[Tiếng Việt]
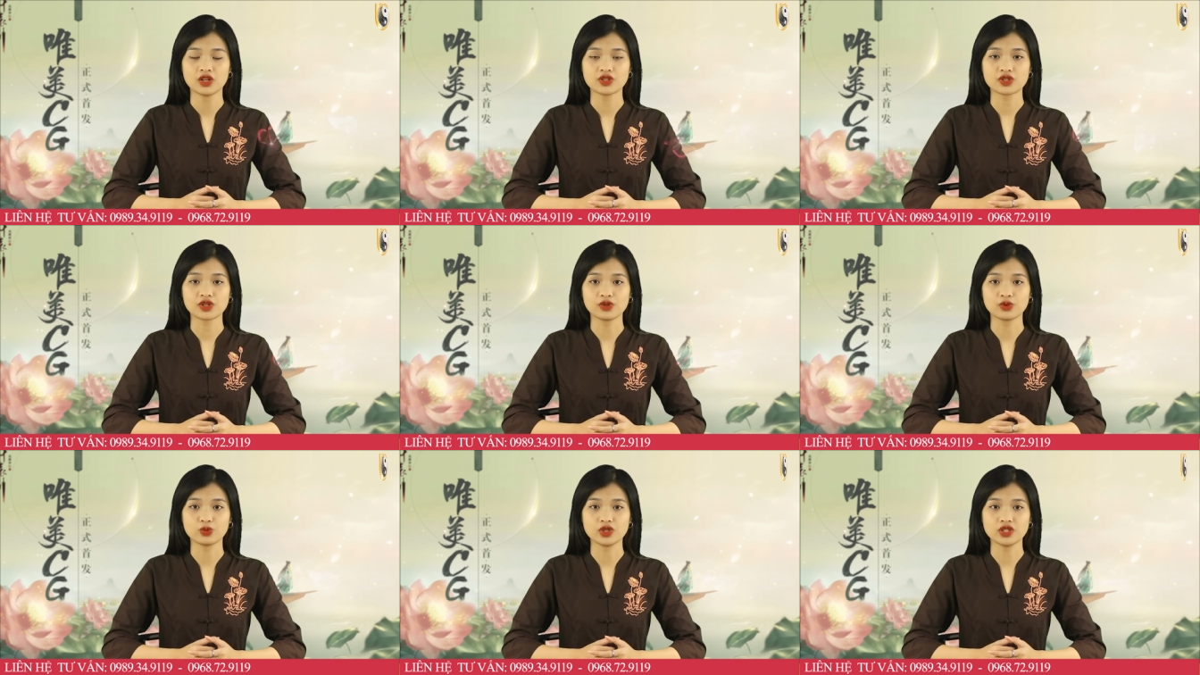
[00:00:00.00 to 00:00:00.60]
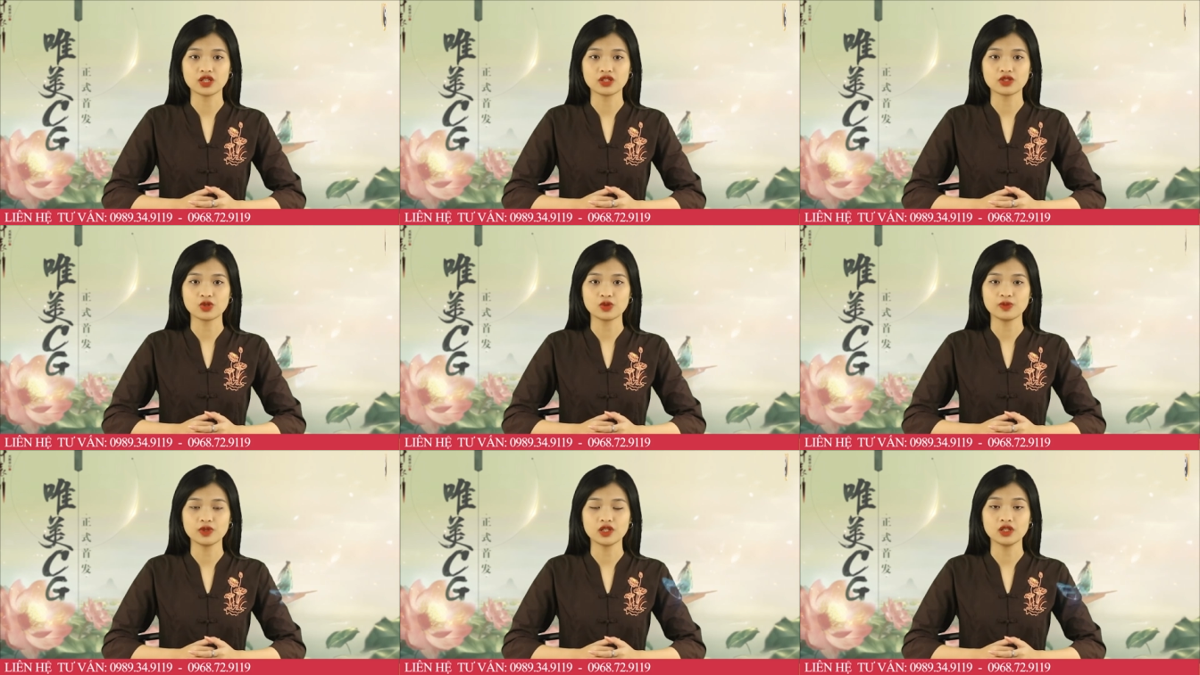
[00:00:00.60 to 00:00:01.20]
Do được quý nhân
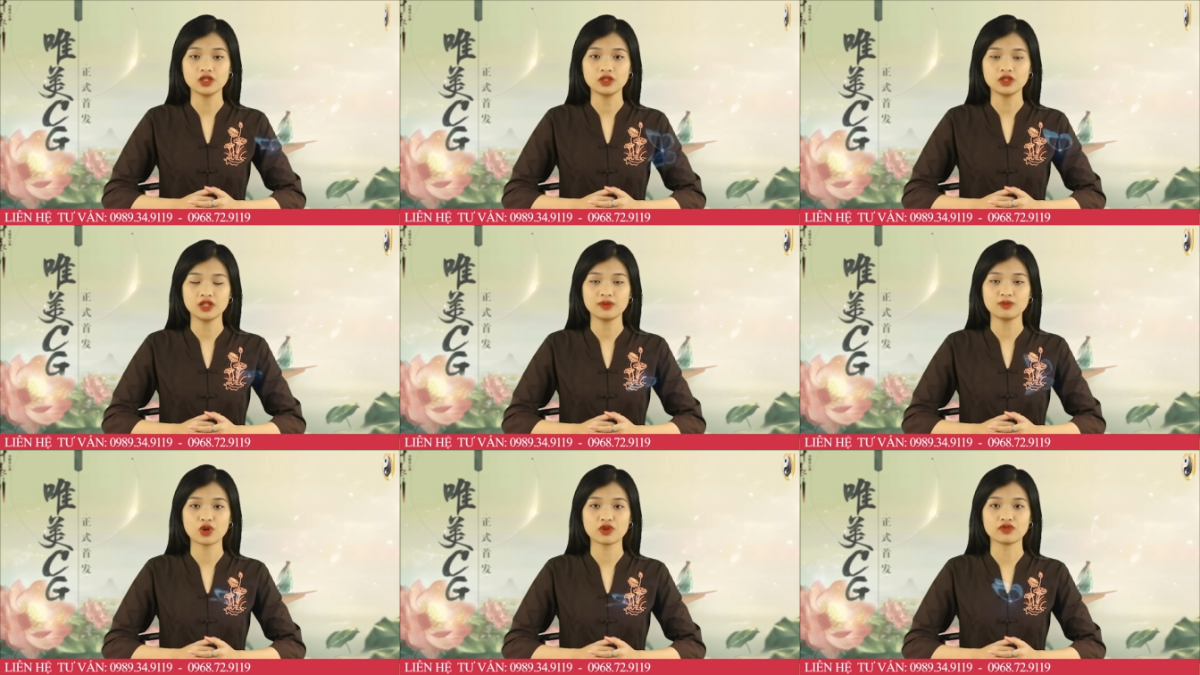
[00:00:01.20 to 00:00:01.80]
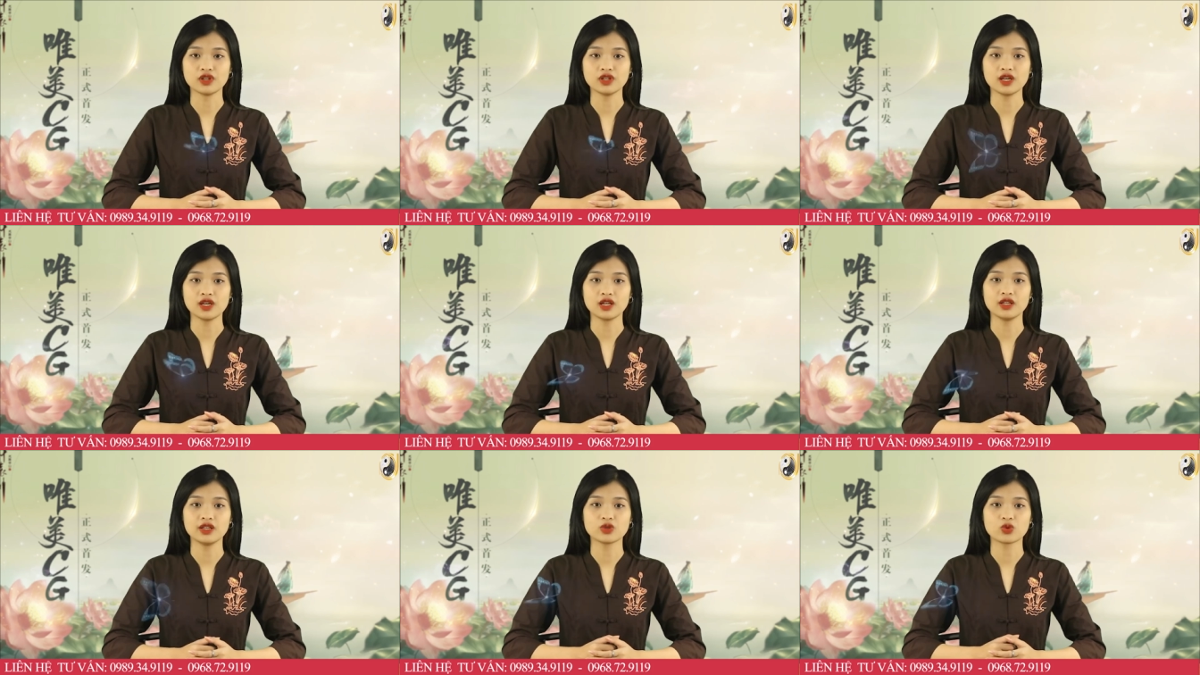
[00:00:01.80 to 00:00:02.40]
giúp đỡ nên mọi vấn
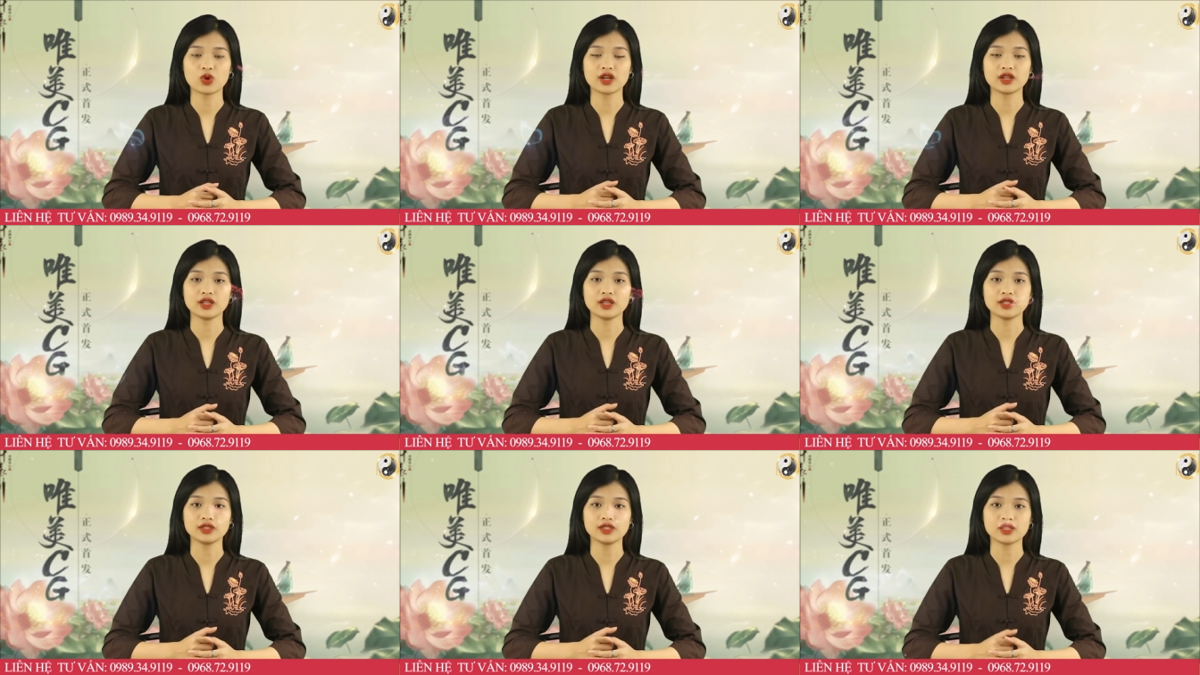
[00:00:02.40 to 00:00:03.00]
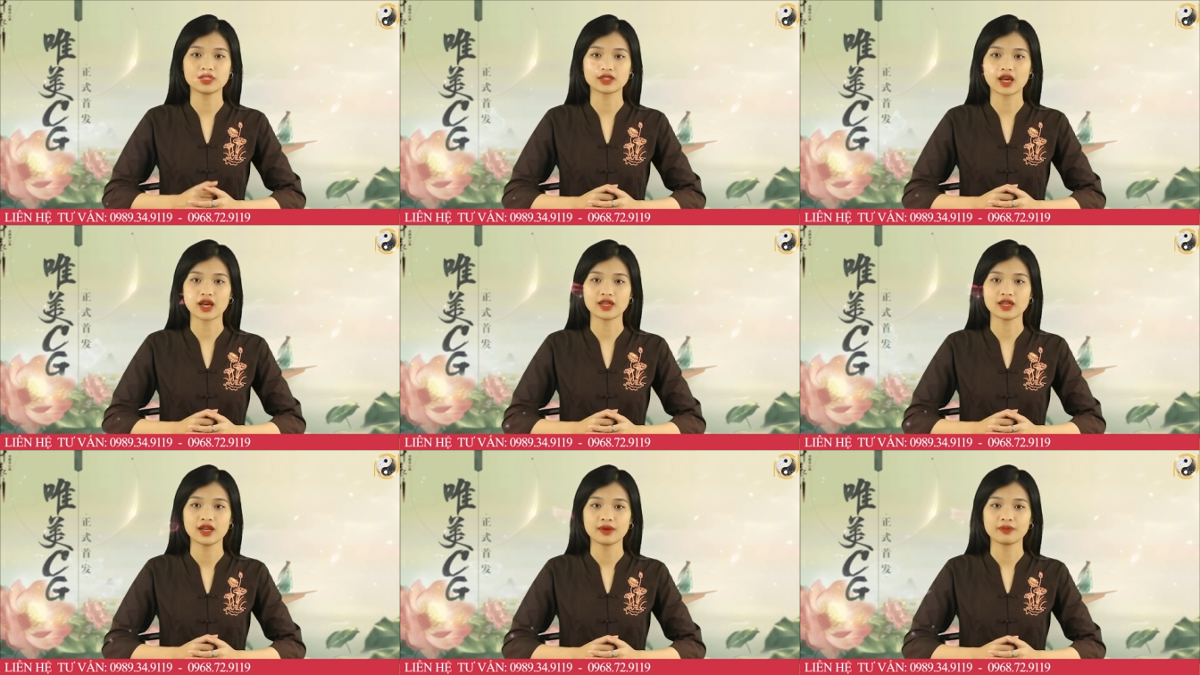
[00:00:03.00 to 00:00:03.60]
đề liên quan đến tiền
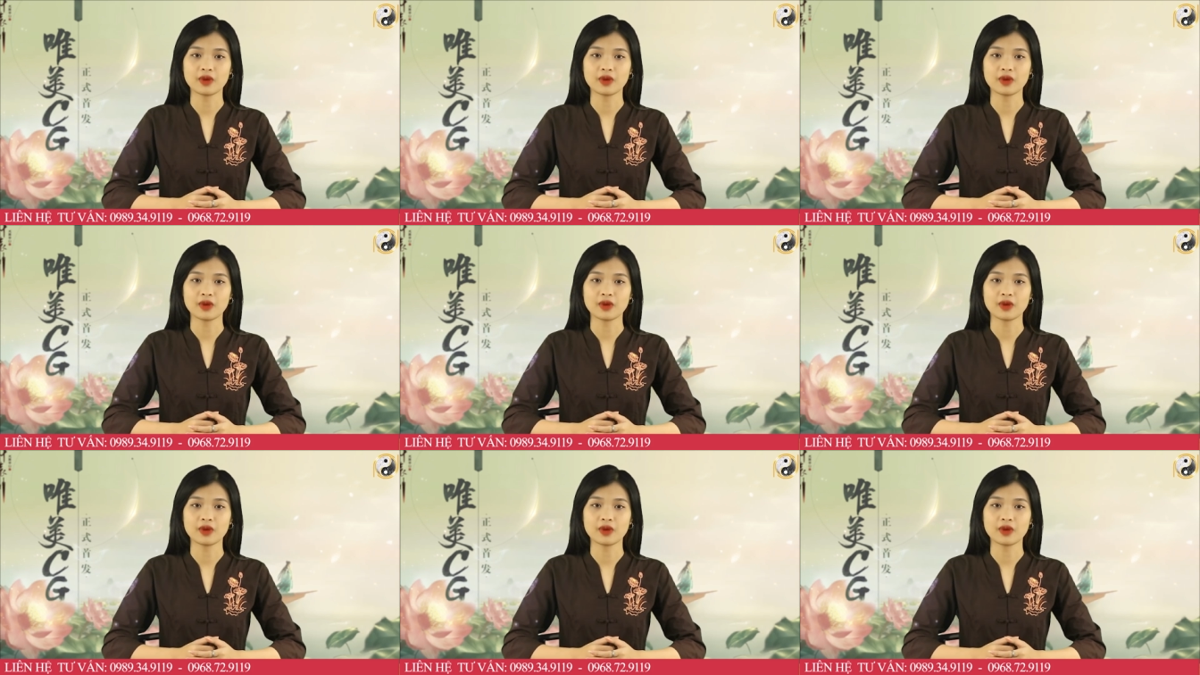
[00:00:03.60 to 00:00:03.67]
tài